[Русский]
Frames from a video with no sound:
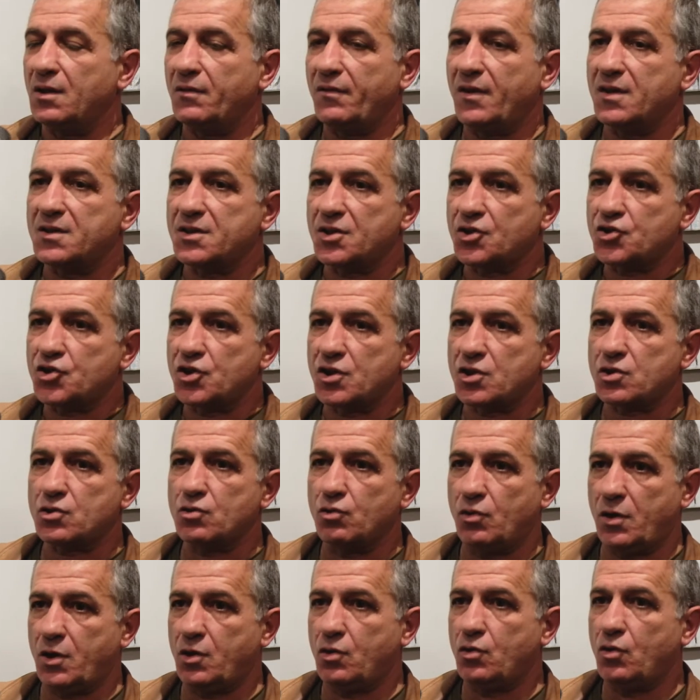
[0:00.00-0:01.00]

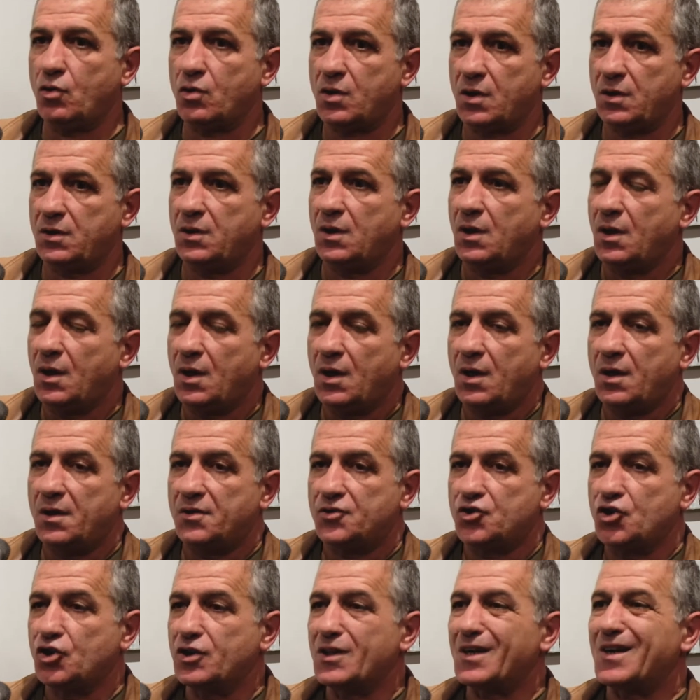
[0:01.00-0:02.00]
26-й город, в
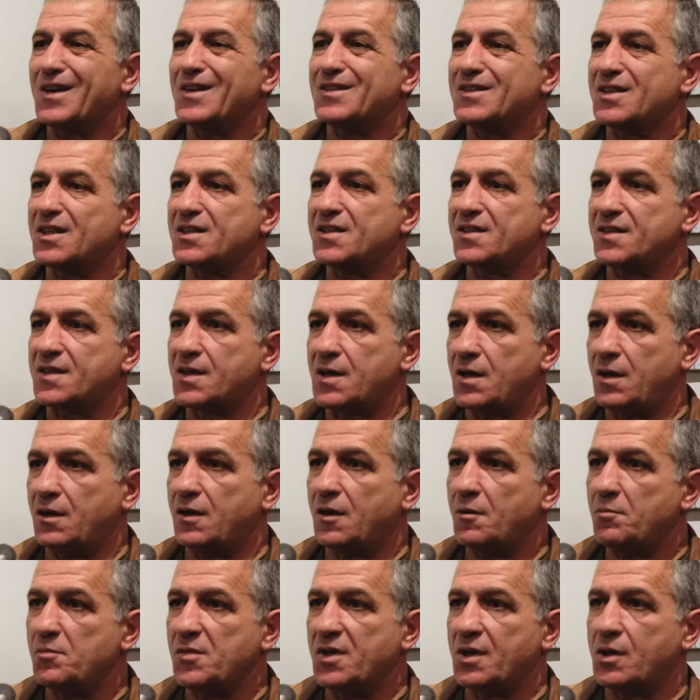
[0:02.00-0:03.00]
14
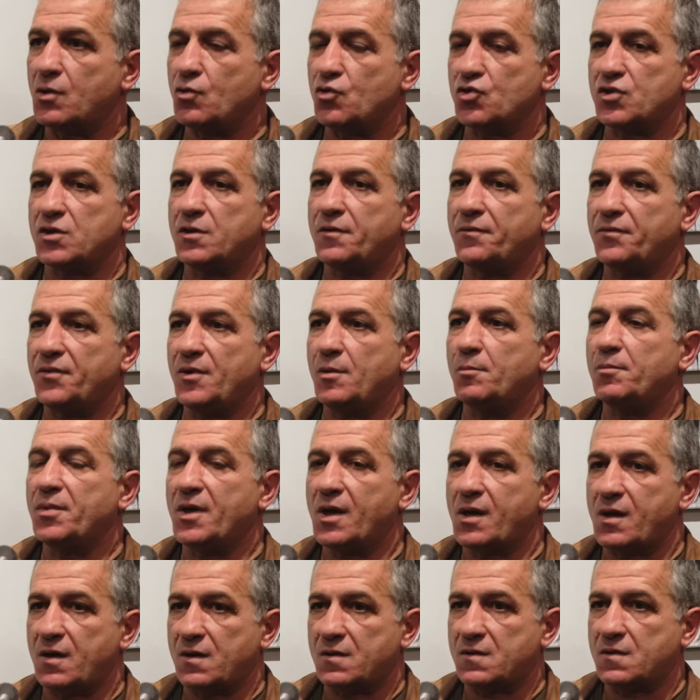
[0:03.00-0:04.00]
странах мира уже фильм
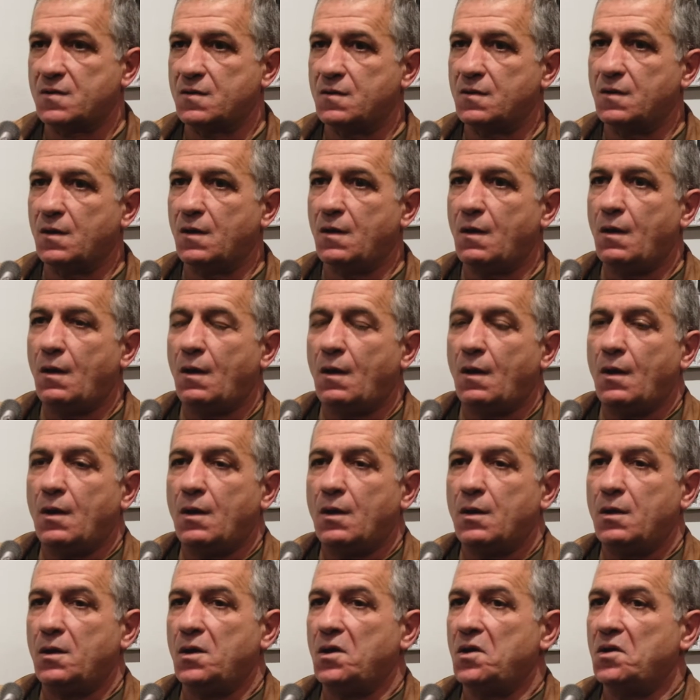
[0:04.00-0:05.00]
показан.
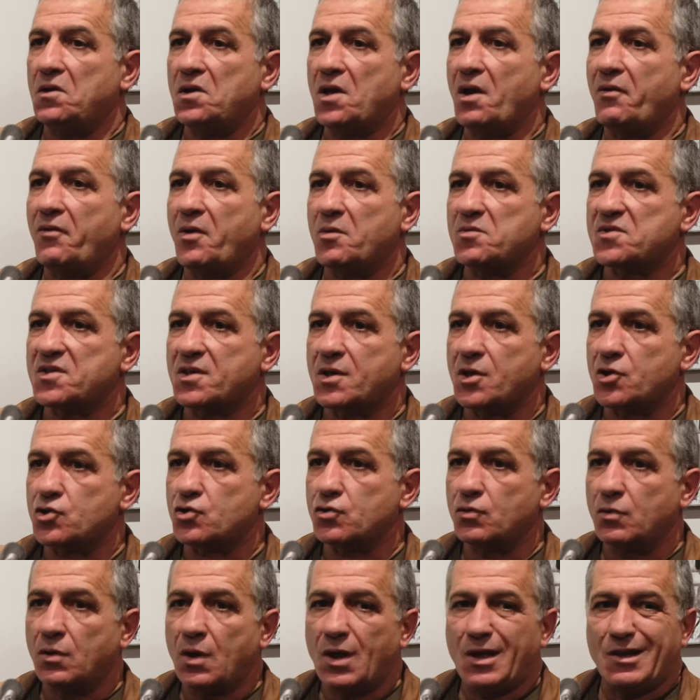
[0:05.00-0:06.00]
И я вам
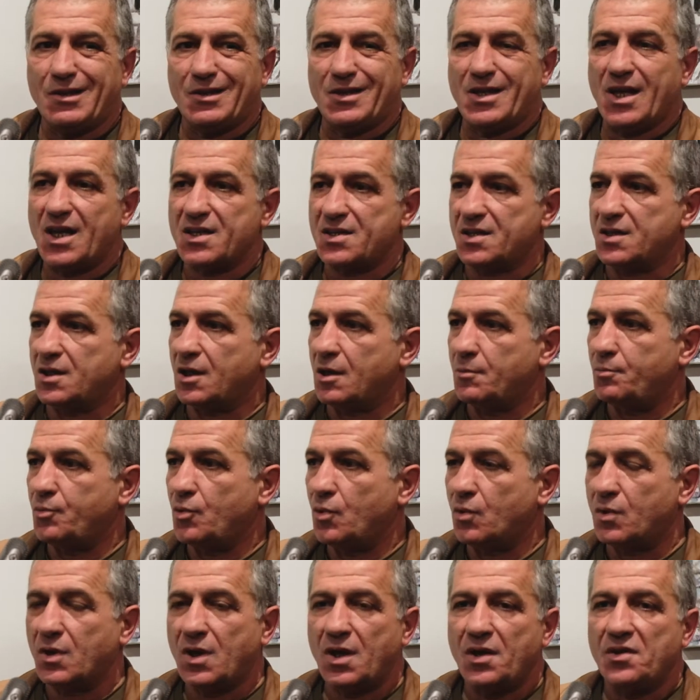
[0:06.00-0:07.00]
скажу, до сих
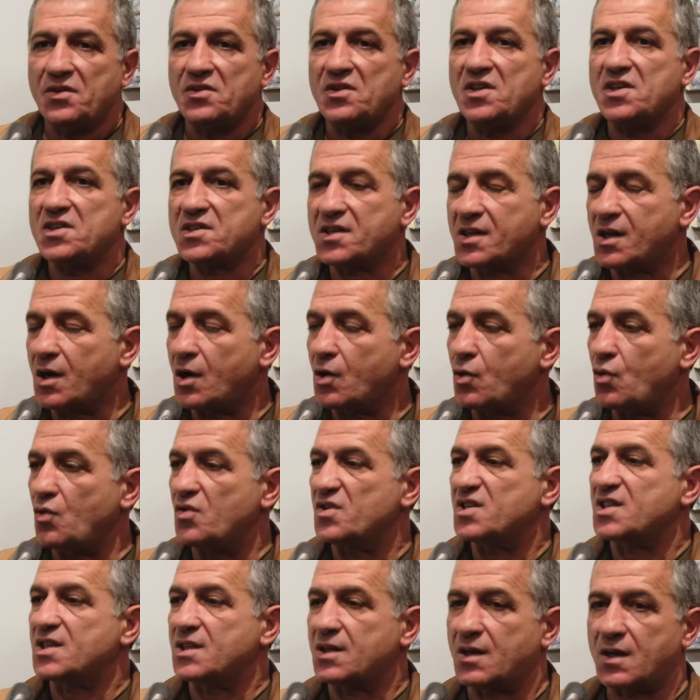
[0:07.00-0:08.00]
пор ни с
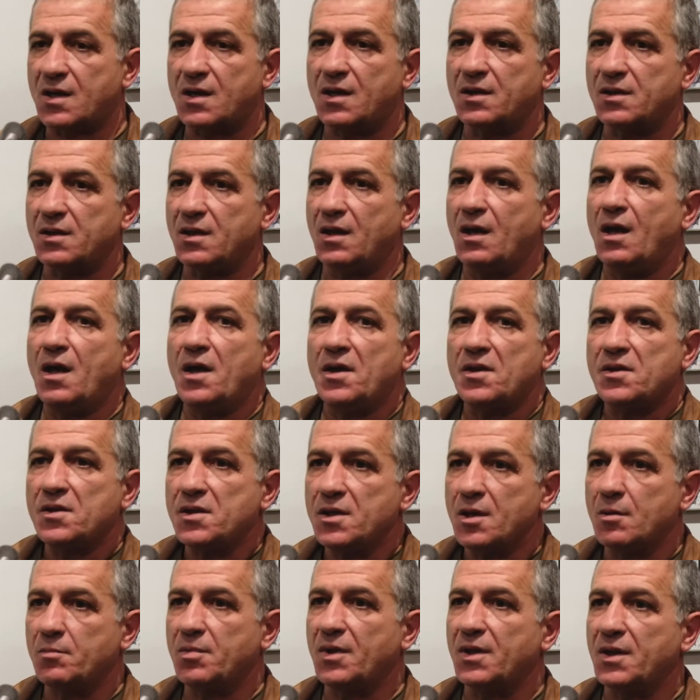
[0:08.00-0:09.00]
какой стороны
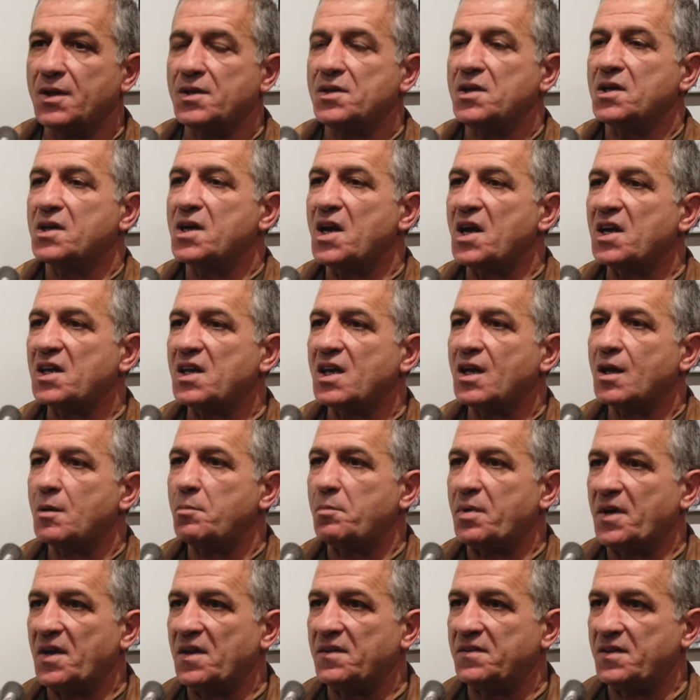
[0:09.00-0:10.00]
не было никаких
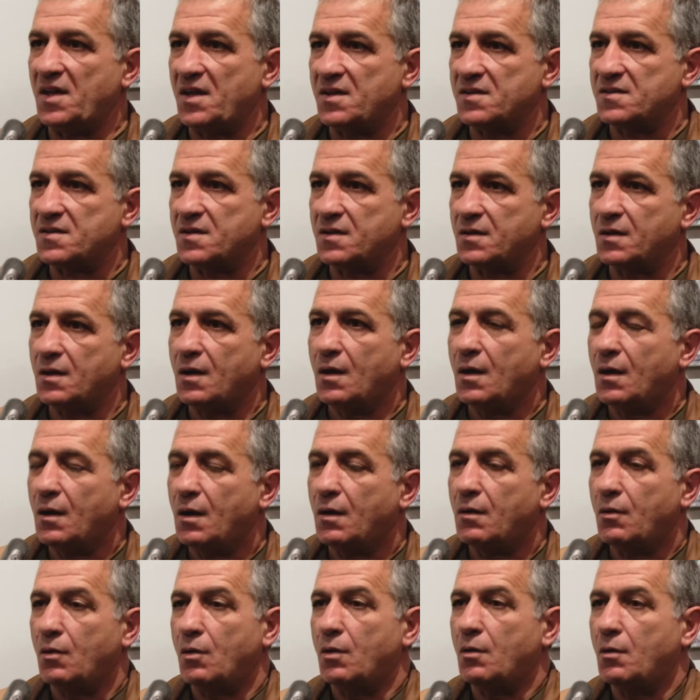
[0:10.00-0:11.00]
претензий
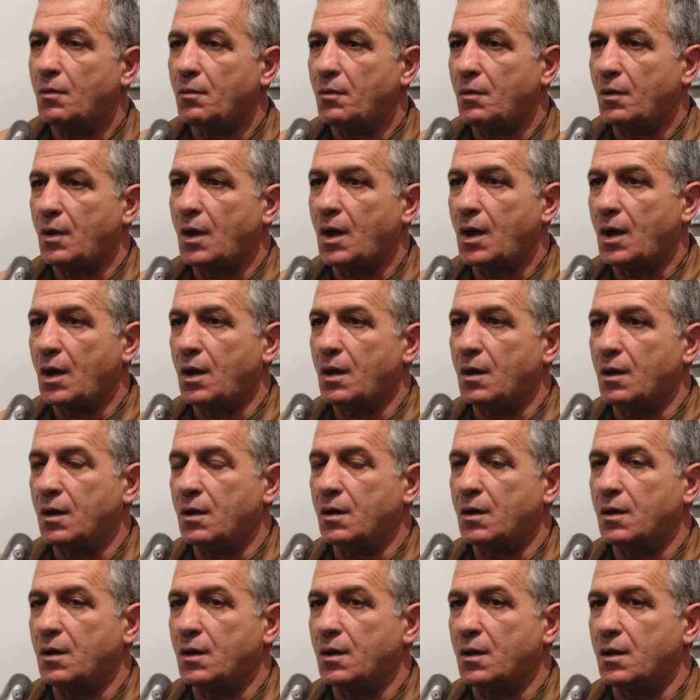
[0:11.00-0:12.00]

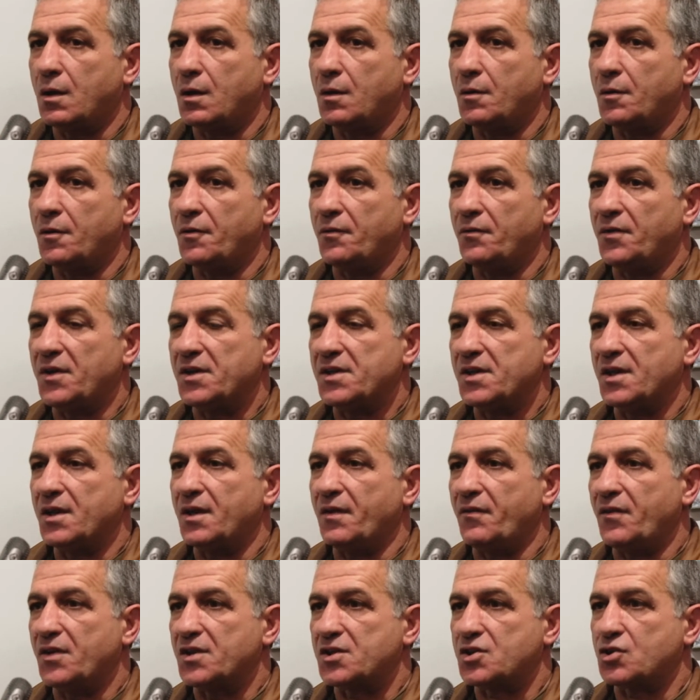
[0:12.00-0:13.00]
а, а
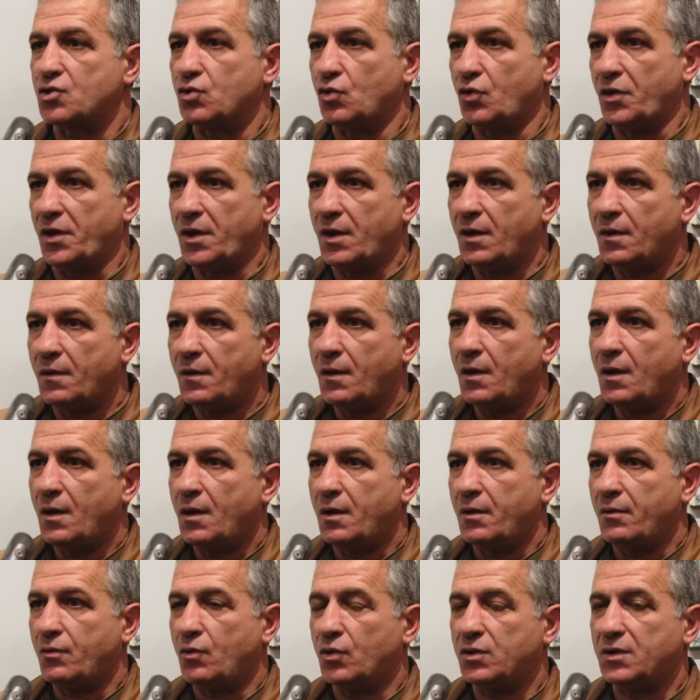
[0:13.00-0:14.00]
виде э, истории,
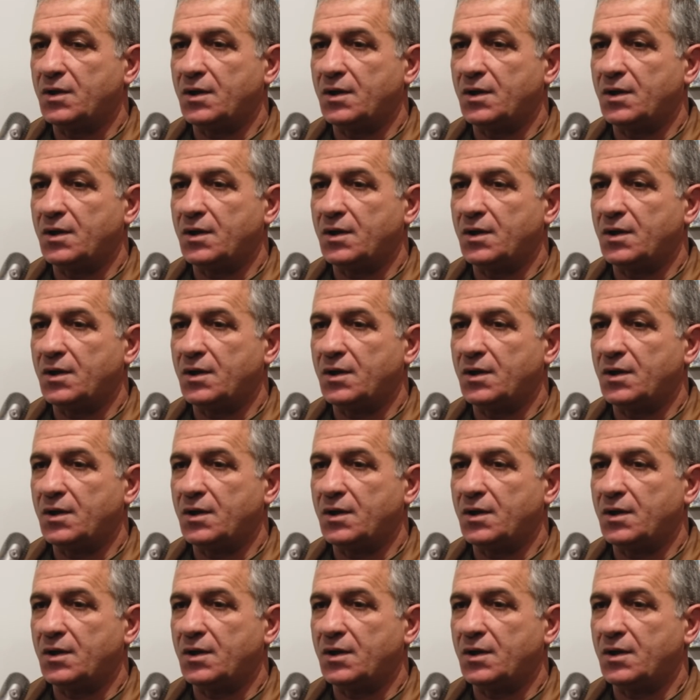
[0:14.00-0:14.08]
вот,